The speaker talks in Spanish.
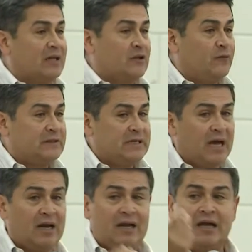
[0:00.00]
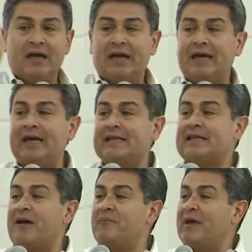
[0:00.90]
artificial y
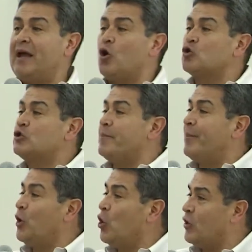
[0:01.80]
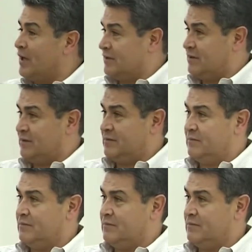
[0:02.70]
también los embriones.